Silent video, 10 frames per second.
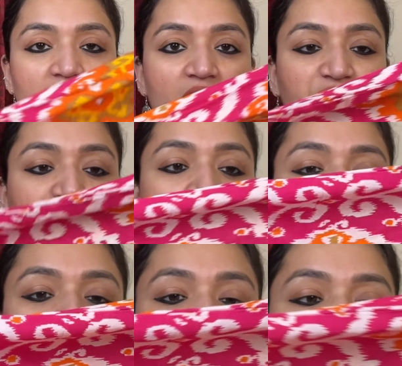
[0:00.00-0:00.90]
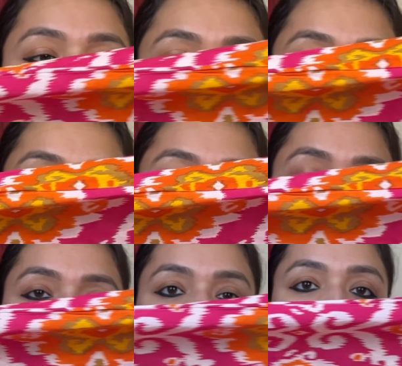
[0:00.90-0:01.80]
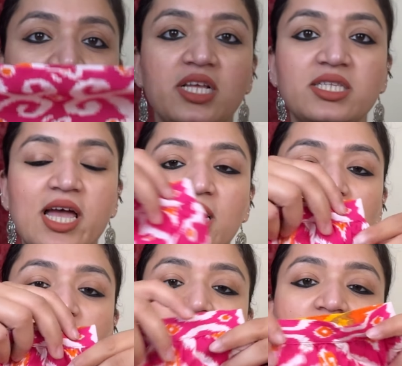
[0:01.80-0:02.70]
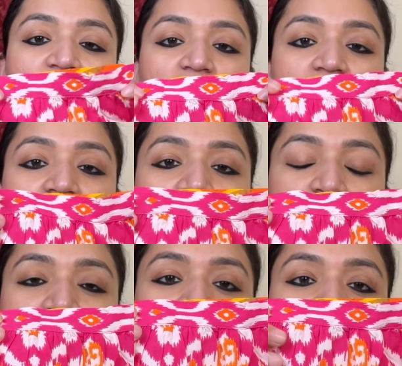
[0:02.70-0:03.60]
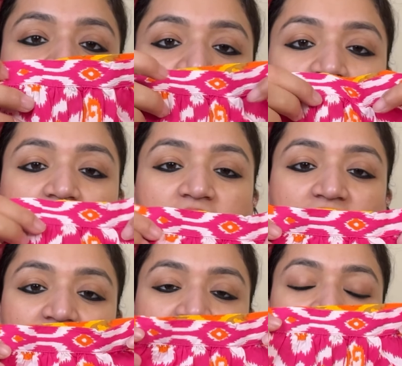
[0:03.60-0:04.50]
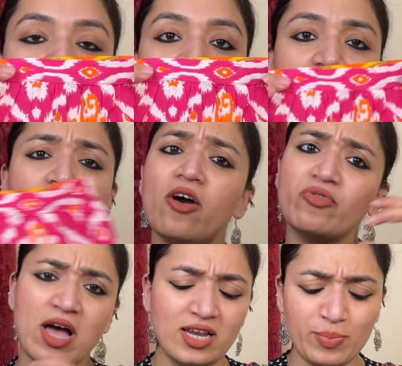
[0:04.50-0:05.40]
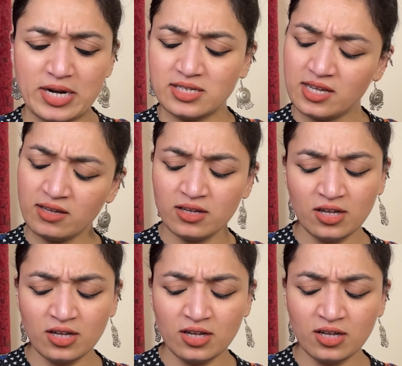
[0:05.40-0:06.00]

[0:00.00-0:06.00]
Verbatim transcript: अफ़गानी पैंट्स के अंदर है अफ़गानी स्टाइल के अंदर और यहाँ पे ऐसे नीचे गैदर्स दे रखी हैं अफ़गानी पैंट्स हैं